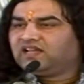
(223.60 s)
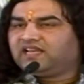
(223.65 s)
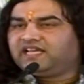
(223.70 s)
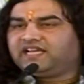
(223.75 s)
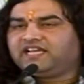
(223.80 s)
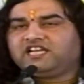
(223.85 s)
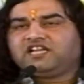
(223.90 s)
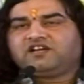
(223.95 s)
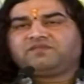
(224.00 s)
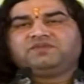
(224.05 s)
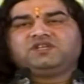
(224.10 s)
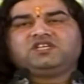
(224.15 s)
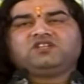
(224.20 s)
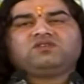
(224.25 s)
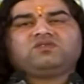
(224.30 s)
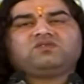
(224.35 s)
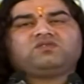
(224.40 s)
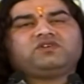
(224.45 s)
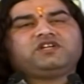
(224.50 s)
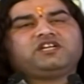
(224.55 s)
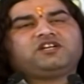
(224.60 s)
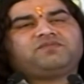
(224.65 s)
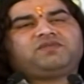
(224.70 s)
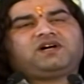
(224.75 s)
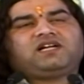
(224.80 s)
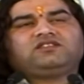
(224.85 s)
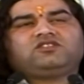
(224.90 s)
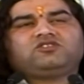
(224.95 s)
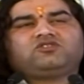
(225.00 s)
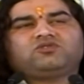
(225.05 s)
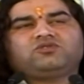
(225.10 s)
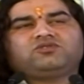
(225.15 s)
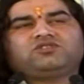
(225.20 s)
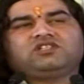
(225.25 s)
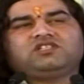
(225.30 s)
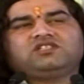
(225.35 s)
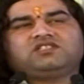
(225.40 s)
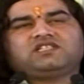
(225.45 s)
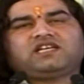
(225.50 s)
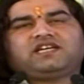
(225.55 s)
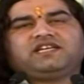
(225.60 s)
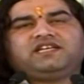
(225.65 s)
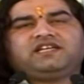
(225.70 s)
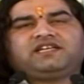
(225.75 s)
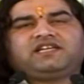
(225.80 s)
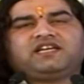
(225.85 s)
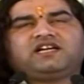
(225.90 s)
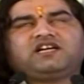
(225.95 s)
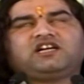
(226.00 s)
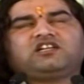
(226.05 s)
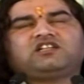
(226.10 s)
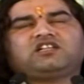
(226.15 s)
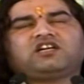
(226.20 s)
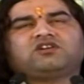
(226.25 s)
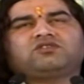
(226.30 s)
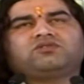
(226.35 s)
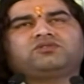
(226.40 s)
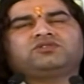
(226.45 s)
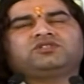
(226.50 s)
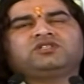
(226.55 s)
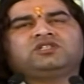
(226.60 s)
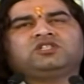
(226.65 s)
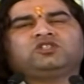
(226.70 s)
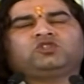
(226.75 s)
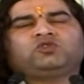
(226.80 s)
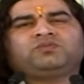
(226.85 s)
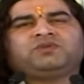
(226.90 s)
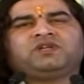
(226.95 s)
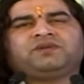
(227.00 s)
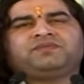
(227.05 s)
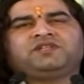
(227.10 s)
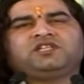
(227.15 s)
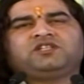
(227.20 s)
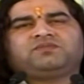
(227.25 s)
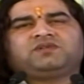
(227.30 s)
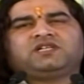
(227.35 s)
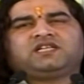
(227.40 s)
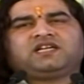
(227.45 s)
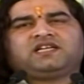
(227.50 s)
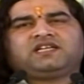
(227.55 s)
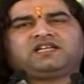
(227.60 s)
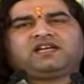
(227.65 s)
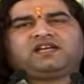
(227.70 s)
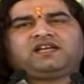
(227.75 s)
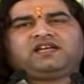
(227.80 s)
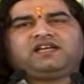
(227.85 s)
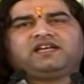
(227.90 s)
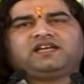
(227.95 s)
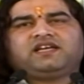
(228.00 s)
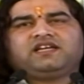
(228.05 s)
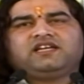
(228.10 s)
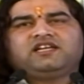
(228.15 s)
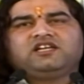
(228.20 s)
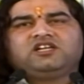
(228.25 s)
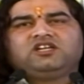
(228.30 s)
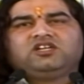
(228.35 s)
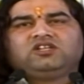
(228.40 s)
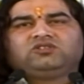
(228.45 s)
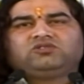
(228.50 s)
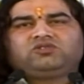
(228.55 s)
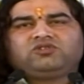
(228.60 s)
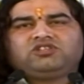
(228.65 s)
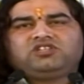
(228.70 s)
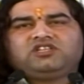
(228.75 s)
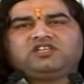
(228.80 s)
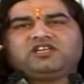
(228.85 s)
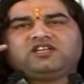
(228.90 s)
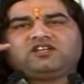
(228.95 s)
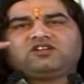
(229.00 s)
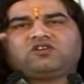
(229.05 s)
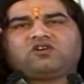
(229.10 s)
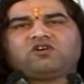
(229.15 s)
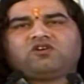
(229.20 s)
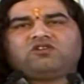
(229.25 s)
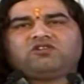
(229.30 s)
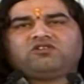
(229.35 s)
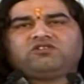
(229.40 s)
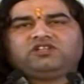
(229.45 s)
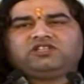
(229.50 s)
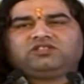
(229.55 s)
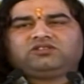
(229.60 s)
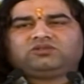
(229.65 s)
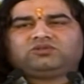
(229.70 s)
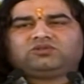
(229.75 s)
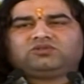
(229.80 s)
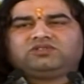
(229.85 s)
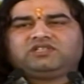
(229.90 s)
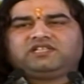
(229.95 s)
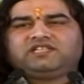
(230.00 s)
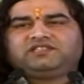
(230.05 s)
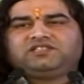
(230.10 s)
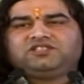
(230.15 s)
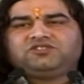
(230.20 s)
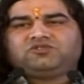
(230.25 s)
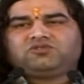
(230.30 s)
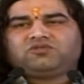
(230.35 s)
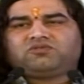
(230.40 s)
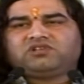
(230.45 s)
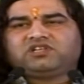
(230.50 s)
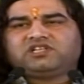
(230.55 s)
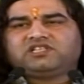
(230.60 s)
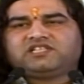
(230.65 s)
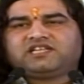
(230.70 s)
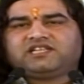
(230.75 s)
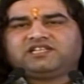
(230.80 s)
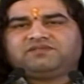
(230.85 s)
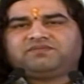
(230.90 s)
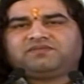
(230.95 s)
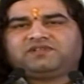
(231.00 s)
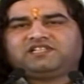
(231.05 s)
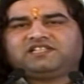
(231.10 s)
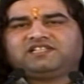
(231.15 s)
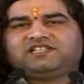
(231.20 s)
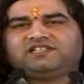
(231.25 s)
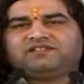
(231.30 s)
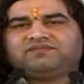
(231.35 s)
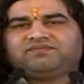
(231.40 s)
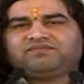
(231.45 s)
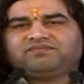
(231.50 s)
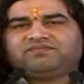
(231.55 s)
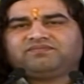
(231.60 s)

लेकिन अमीरों को एक बात सोचनी चाहिए कि अगर ठाकुर जी ने तुम्हें अमीर बनाया है तो ये कॉलोनी तो तुझे एक दिन छोड़ के जानी पड़ेगी